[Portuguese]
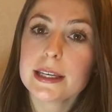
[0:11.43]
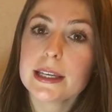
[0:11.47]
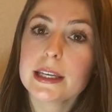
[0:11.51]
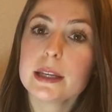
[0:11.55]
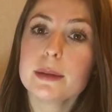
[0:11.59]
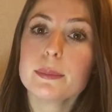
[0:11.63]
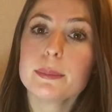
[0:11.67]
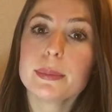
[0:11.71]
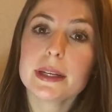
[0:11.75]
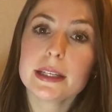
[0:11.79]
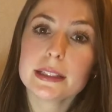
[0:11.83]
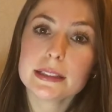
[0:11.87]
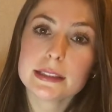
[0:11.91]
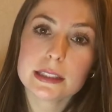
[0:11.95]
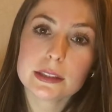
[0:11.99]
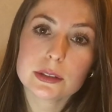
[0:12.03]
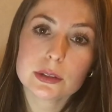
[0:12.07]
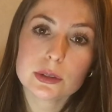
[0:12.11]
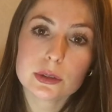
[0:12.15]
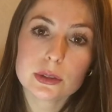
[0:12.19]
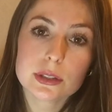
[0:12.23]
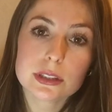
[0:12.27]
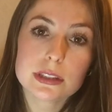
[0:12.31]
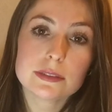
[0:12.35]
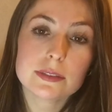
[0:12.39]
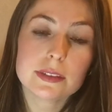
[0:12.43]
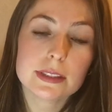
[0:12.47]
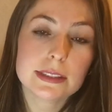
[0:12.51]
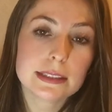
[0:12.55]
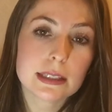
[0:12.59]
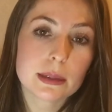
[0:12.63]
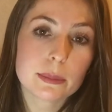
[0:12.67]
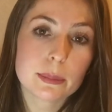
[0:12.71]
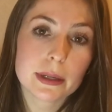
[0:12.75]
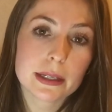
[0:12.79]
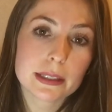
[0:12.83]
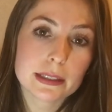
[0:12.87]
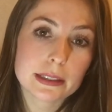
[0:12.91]
empreendedores vêm
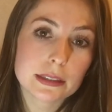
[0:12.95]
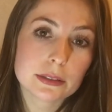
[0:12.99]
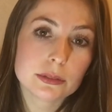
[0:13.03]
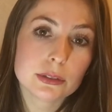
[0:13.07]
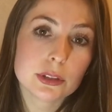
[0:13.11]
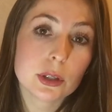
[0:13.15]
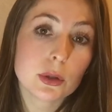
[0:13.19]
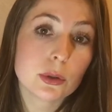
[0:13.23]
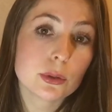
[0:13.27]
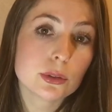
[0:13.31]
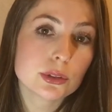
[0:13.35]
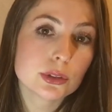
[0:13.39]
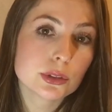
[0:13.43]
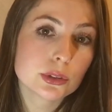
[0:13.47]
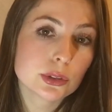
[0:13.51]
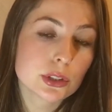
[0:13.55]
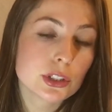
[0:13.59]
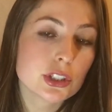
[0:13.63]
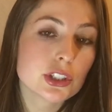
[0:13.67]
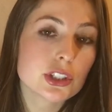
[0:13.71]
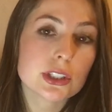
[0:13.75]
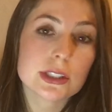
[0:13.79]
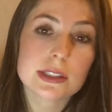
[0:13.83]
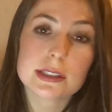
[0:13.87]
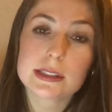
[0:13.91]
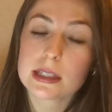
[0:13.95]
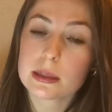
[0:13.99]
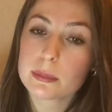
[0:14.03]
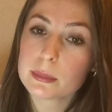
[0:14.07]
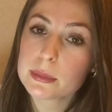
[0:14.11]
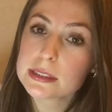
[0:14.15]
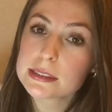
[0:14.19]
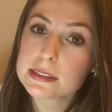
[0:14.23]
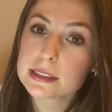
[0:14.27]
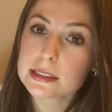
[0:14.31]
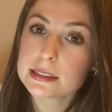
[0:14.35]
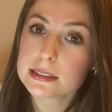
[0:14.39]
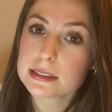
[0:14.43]
trabalhando em condições de extrema
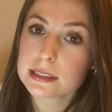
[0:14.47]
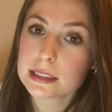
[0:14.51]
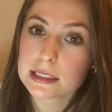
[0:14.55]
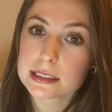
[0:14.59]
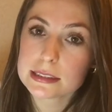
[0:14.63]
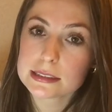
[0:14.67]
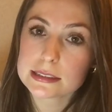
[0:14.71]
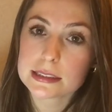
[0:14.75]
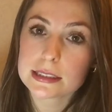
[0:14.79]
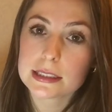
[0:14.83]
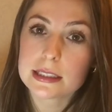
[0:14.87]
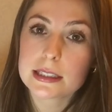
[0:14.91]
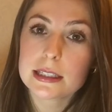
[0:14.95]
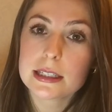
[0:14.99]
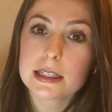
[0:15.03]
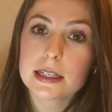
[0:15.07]
incerteza